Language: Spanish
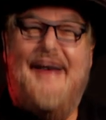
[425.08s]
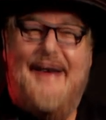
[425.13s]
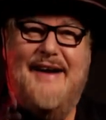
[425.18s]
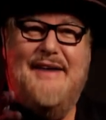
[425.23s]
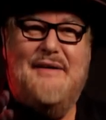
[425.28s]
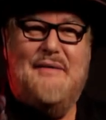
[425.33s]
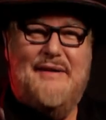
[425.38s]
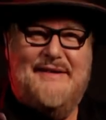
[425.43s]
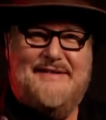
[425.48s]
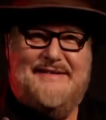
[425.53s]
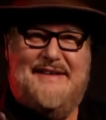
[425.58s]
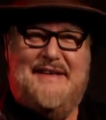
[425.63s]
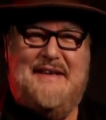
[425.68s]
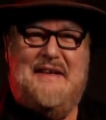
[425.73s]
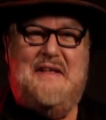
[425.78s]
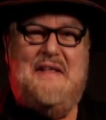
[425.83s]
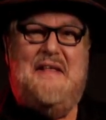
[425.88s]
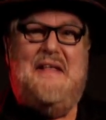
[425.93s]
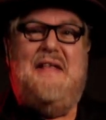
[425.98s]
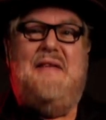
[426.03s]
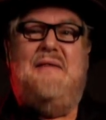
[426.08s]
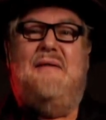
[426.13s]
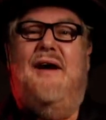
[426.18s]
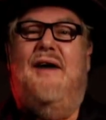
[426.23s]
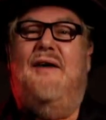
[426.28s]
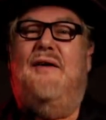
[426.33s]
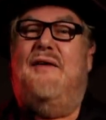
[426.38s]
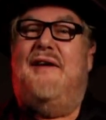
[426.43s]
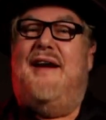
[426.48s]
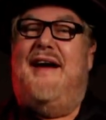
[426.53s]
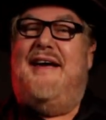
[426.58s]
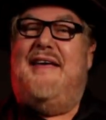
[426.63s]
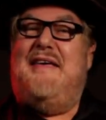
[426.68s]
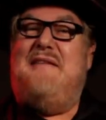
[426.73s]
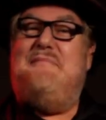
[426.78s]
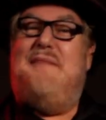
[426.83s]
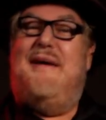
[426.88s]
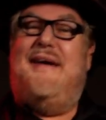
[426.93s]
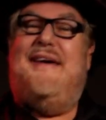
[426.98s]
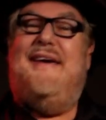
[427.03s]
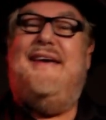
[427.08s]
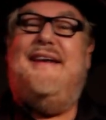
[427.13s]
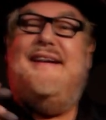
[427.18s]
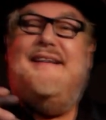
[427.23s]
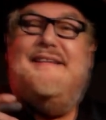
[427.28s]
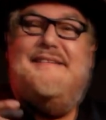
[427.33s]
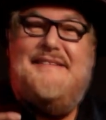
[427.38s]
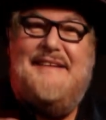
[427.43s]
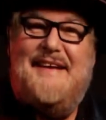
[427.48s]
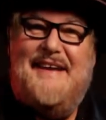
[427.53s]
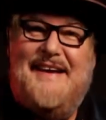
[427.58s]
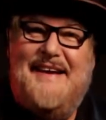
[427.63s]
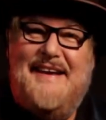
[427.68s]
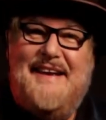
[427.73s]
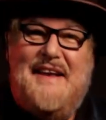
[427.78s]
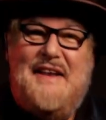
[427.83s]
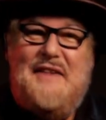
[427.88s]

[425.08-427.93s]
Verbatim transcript: es algo así. Ahora, imagínense